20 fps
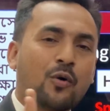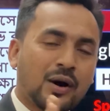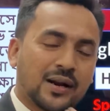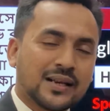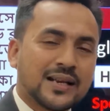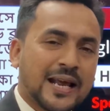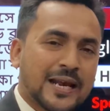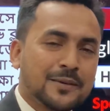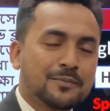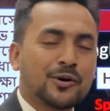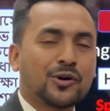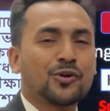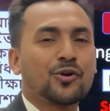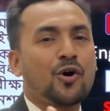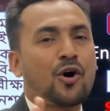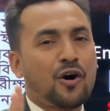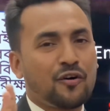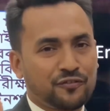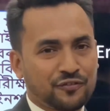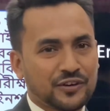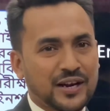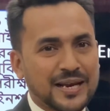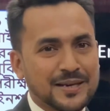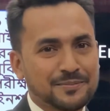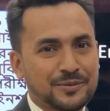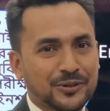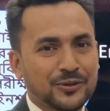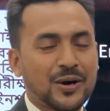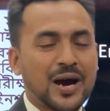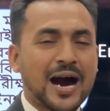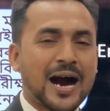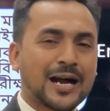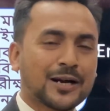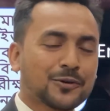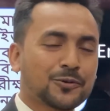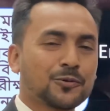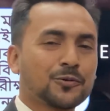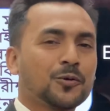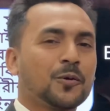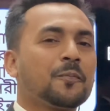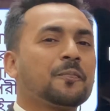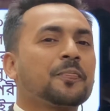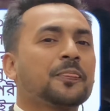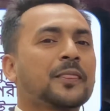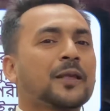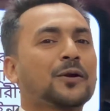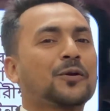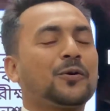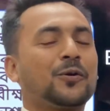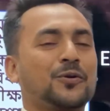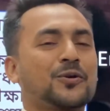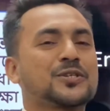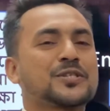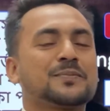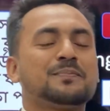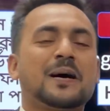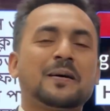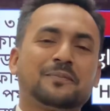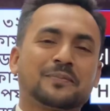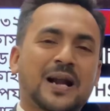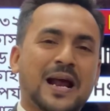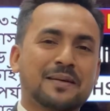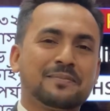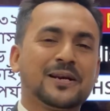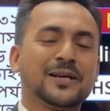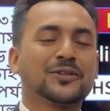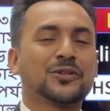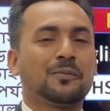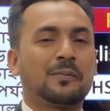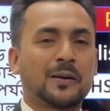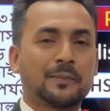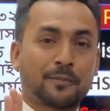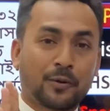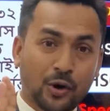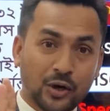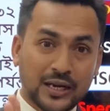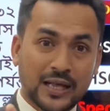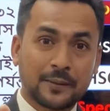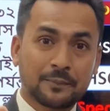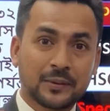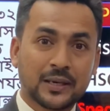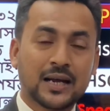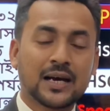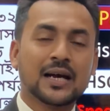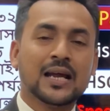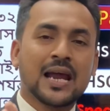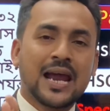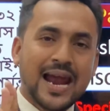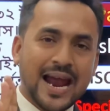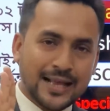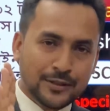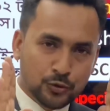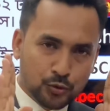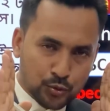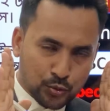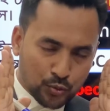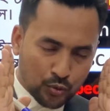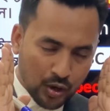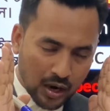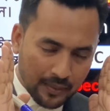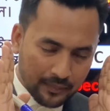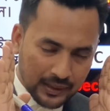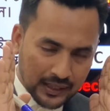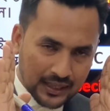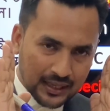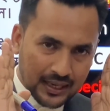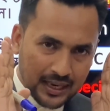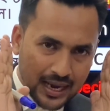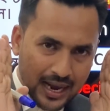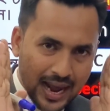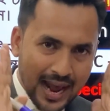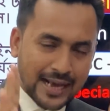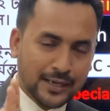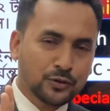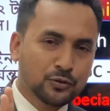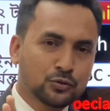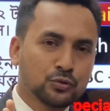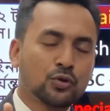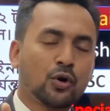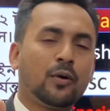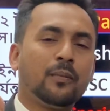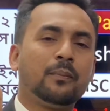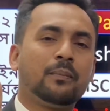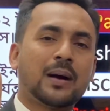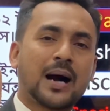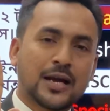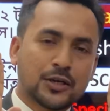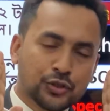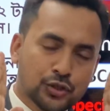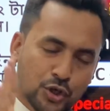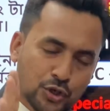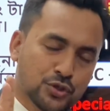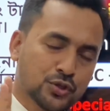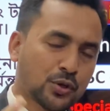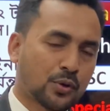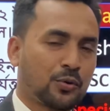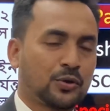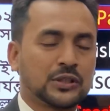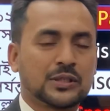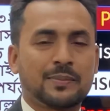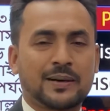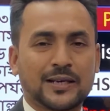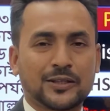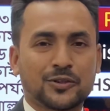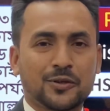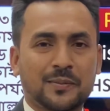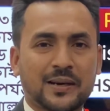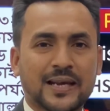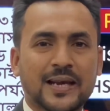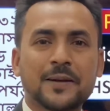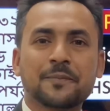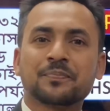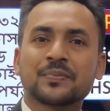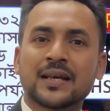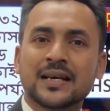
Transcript: অনলাইন বলো অফলাইন বলো আর কোনো কোর্স বা প্রাইভেট তোমার পড়া লাগবে না এতটুকু আমি একদম আশ্বস্ত করতে পারি তোমাকে